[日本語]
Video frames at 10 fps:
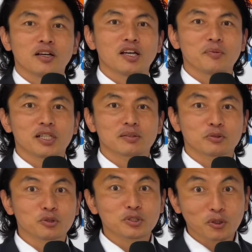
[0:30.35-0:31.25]
えー、皆
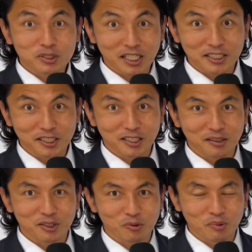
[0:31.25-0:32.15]
様ふるってご参加いただけ
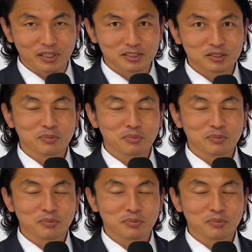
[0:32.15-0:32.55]
ればと思います